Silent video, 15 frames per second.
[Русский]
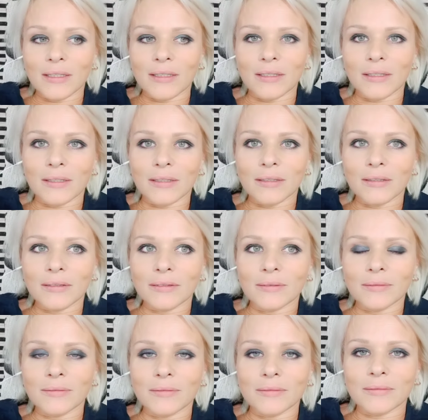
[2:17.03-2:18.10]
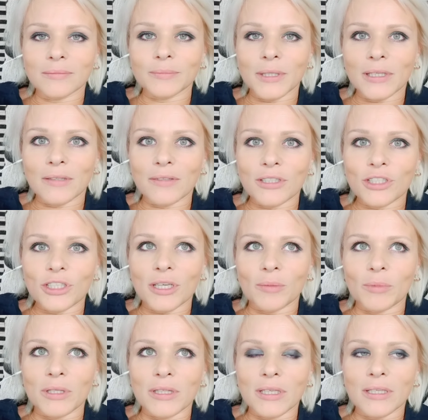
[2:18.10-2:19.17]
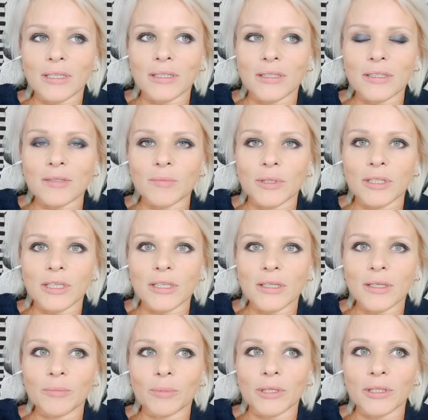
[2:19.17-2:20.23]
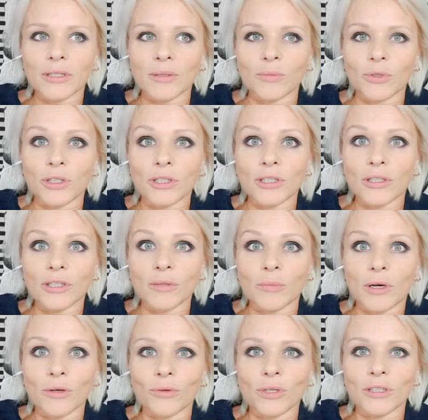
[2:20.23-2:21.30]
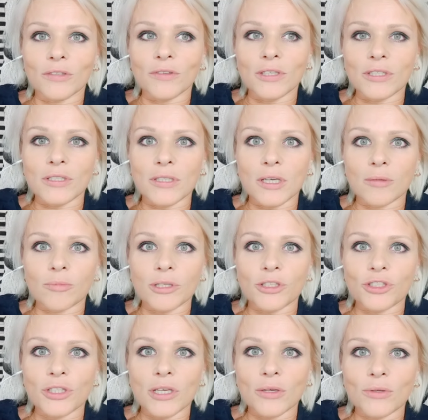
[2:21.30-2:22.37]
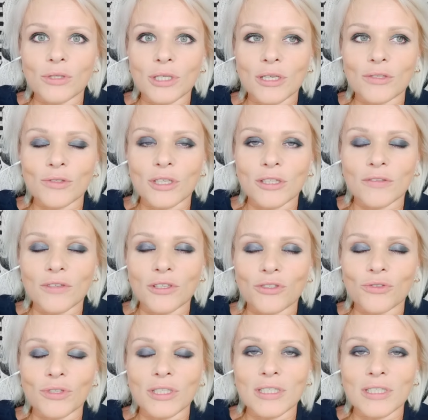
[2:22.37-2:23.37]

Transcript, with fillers: Э, пока ваши комментарии не смотрела, поэтому не, не могу ответить. Как почитаю, сразу отвечу.